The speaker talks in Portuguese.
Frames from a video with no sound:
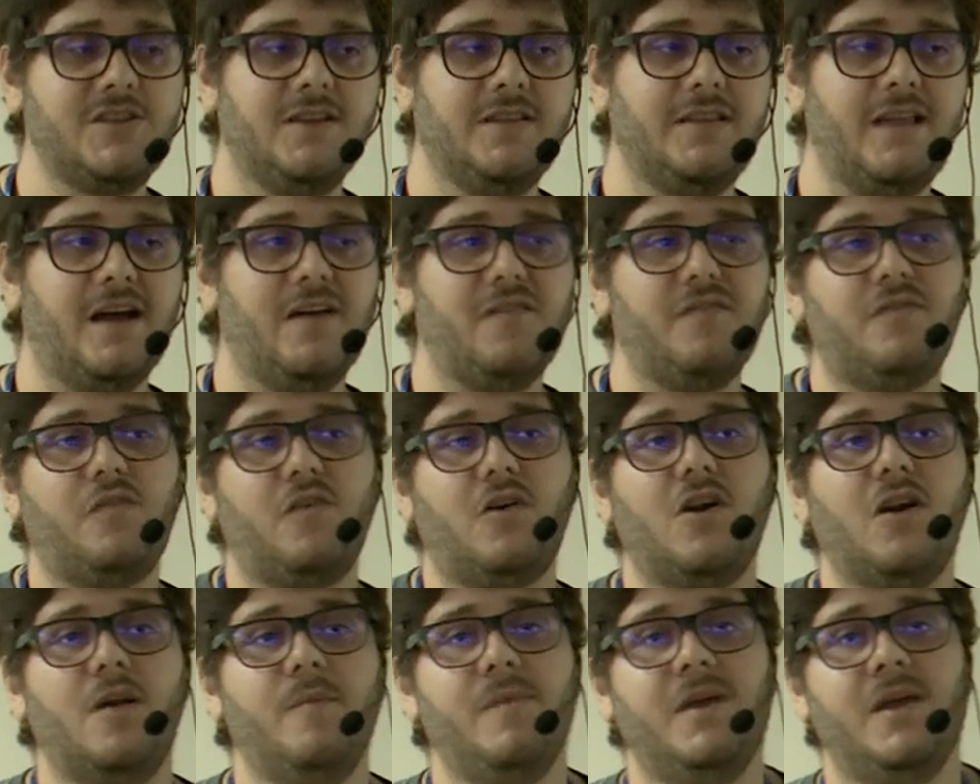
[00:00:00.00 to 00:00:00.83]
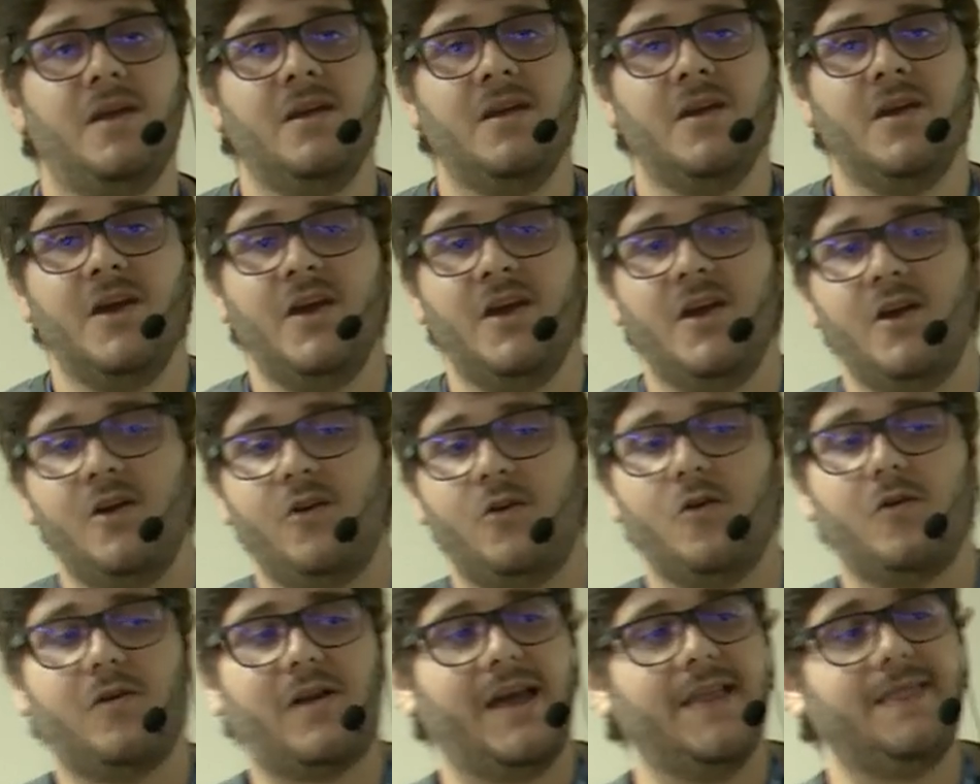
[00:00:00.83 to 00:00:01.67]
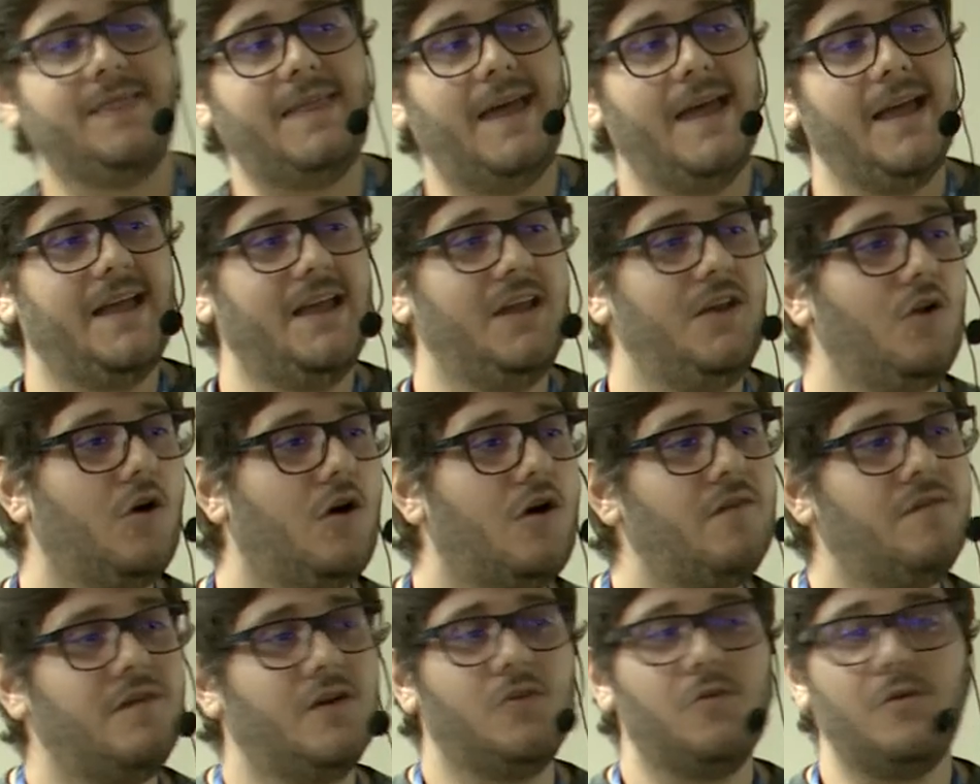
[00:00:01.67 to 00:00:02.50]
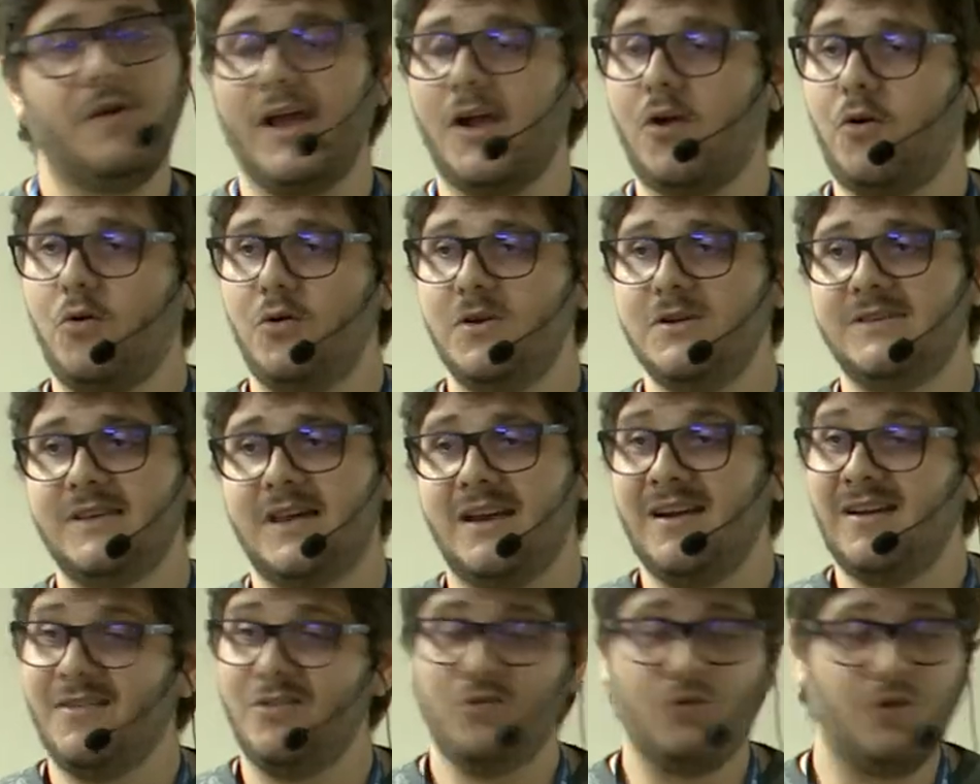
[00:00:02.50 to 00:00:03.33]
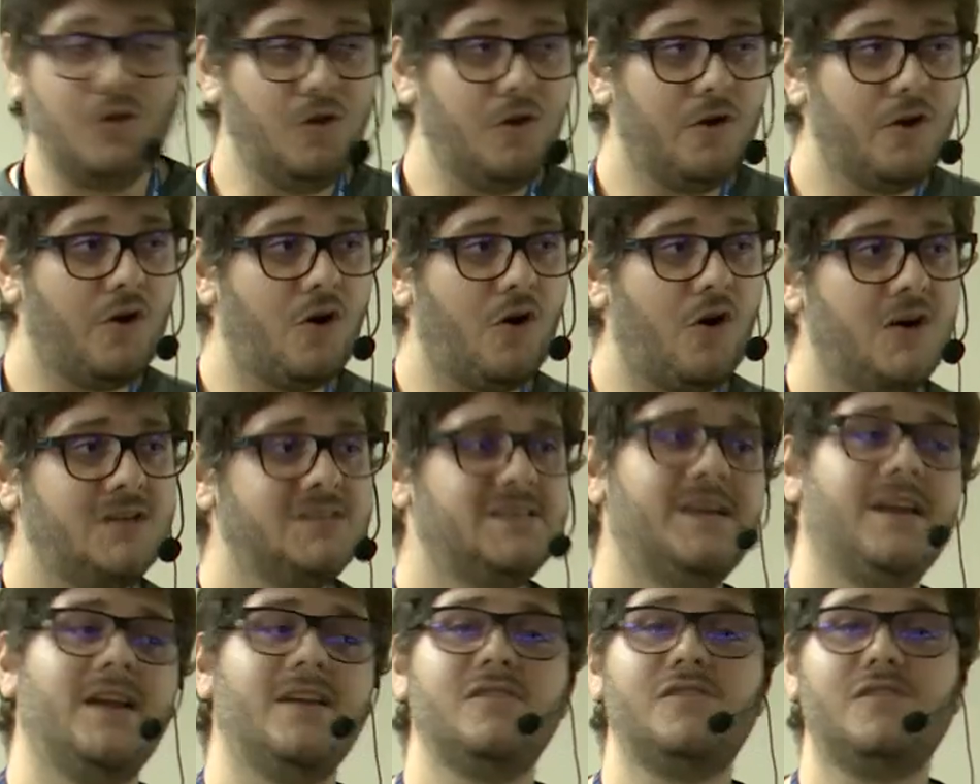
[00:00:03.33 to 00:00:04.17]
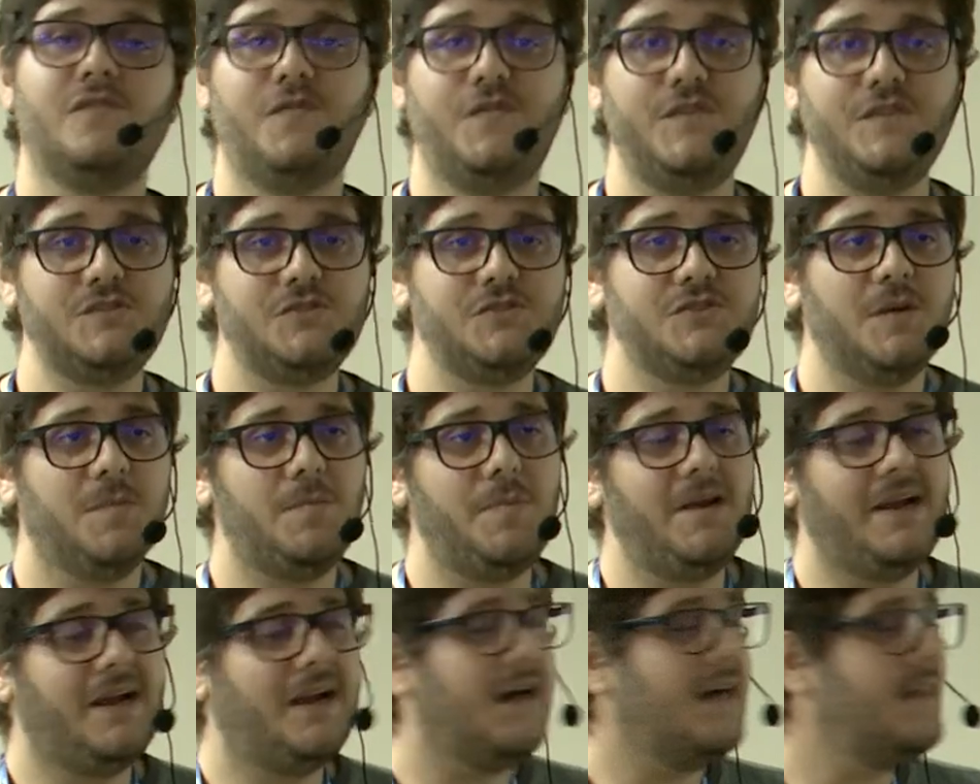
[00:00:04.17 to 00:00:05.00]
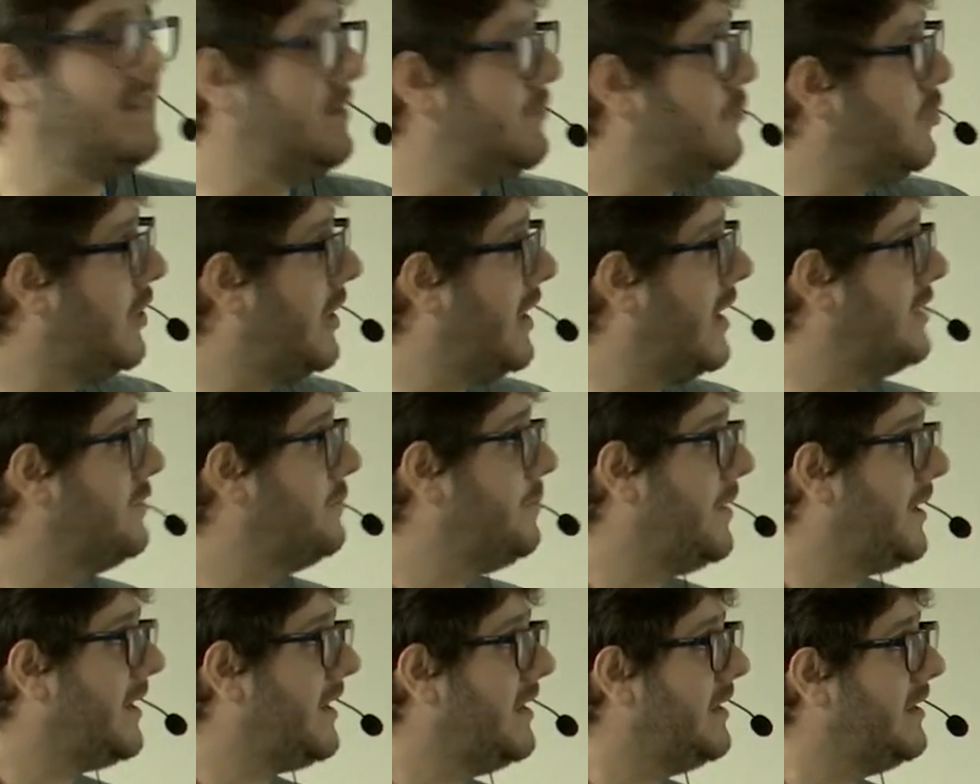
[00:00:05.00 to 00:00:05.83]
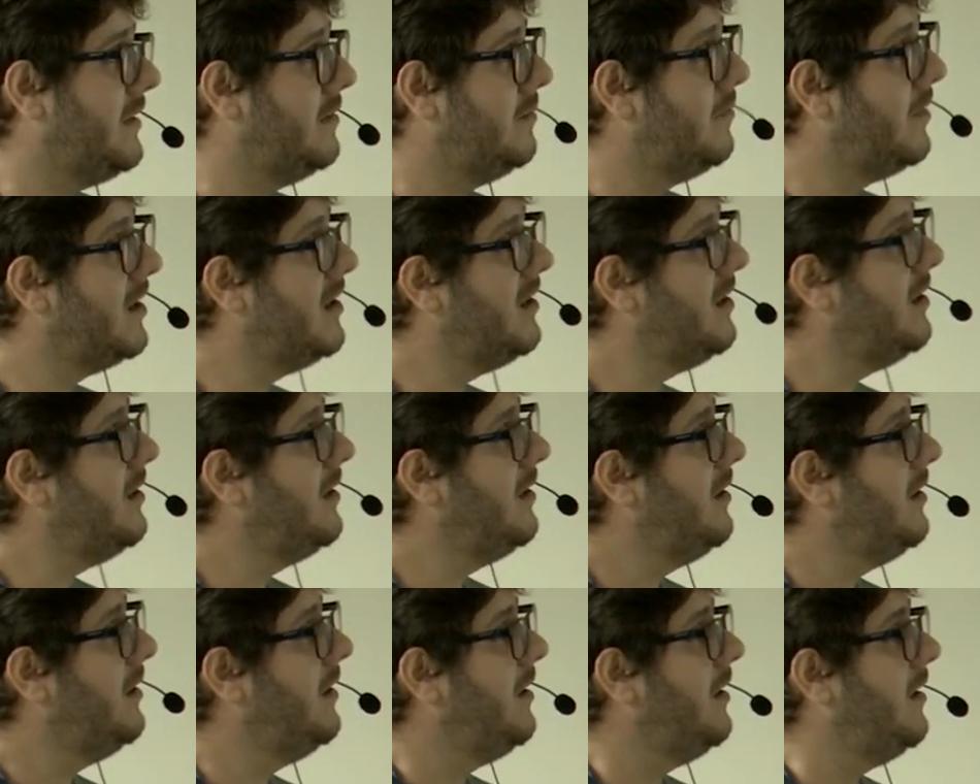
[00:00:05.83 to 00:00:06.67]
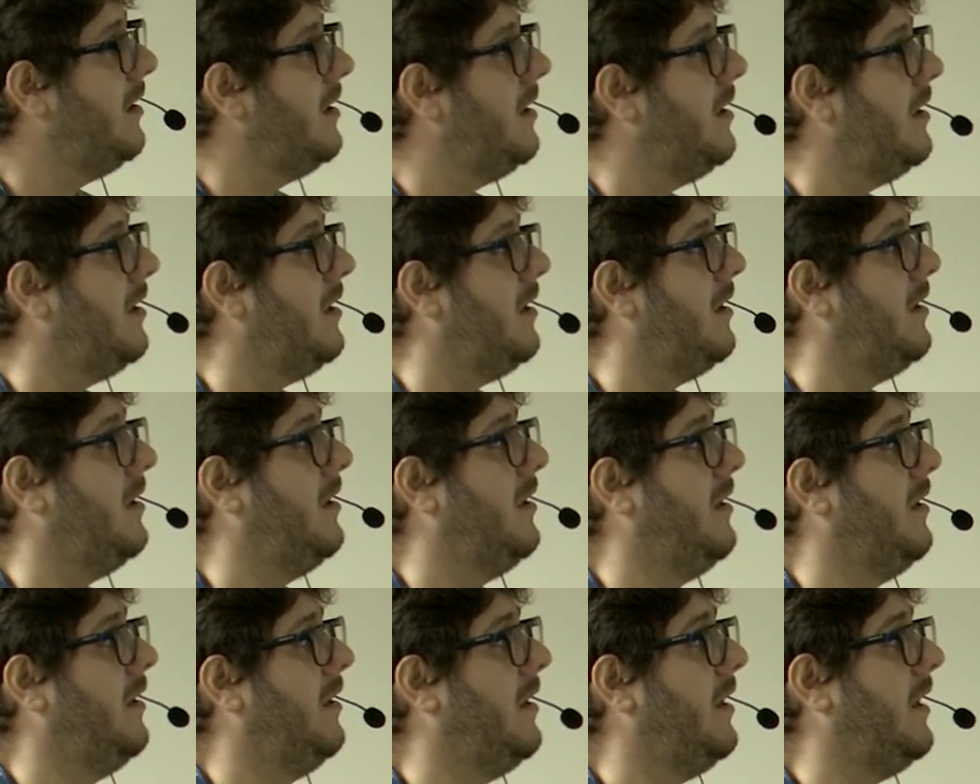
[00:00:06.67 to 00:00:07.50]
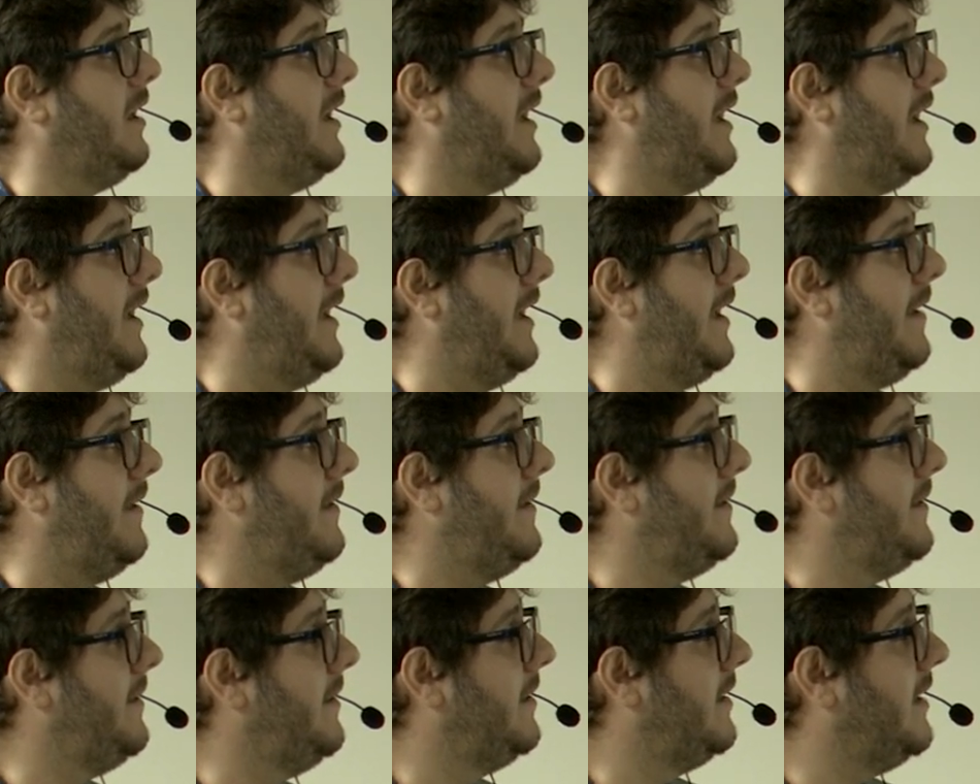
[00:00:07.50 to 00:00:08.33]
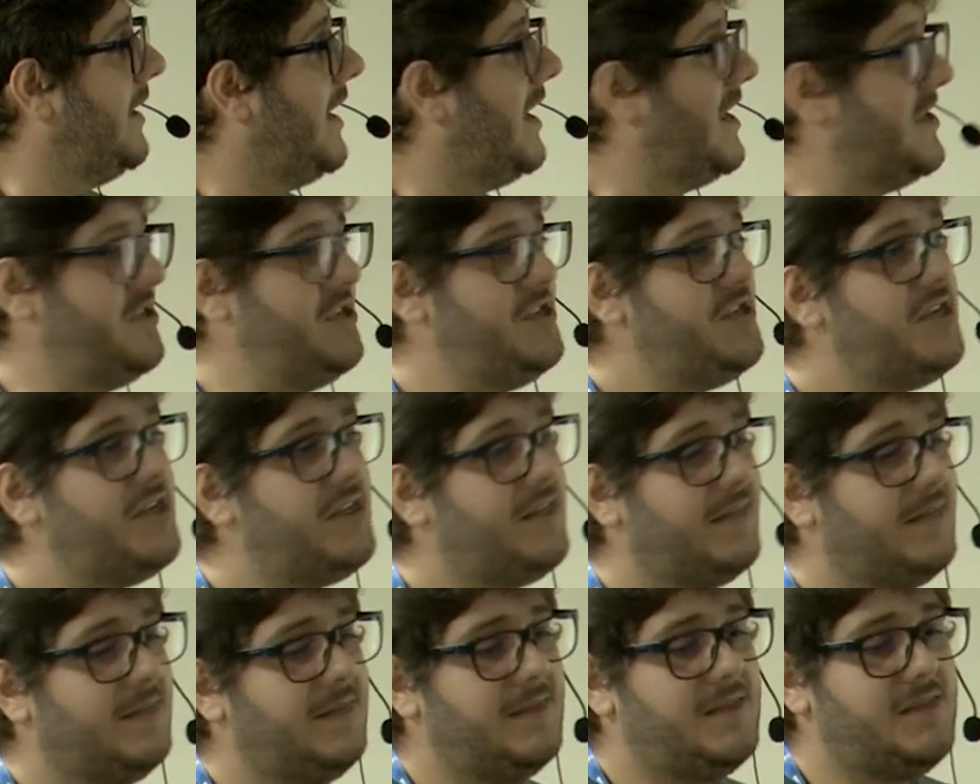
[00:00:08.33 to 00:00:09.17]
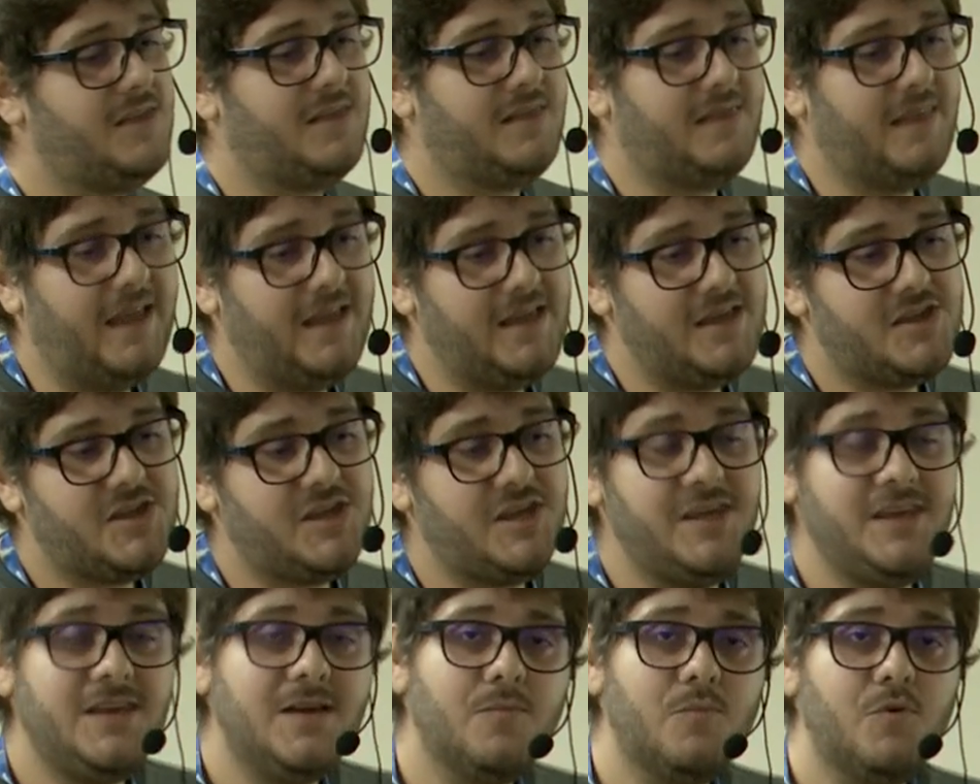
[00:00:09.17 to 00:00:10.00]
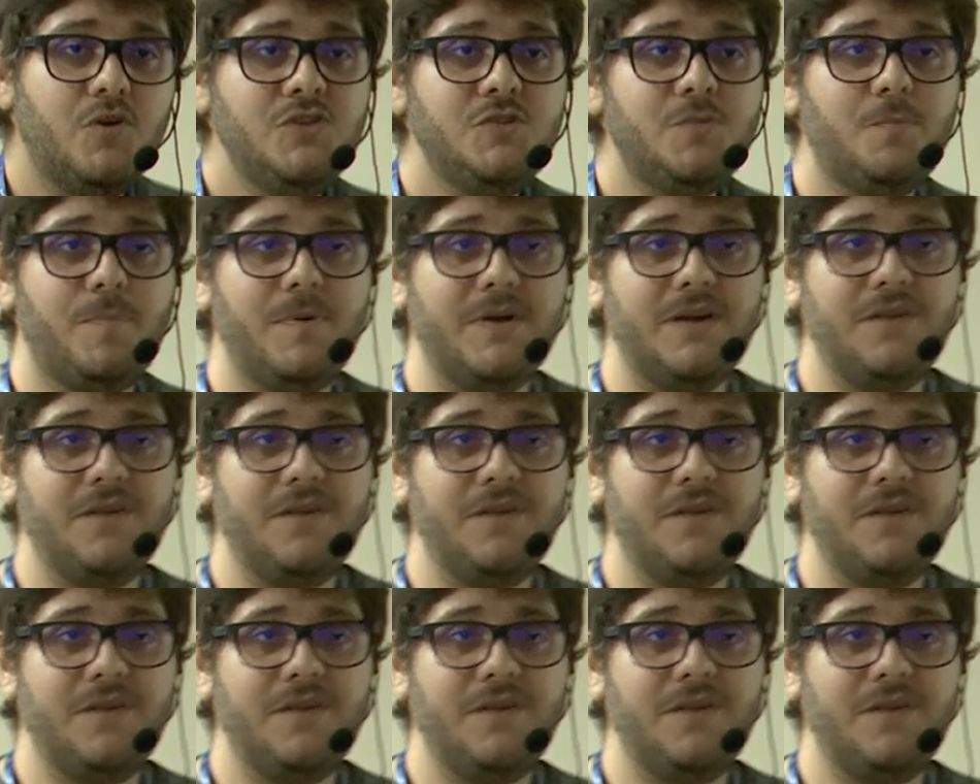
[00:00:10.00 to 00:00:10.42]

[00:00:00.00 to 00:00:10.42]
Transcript: de Terraform, qualquer tag nova, qualquer coisa era dolorosa, era difícil de aplicar, demorado para caramba. É, a gente tinha muito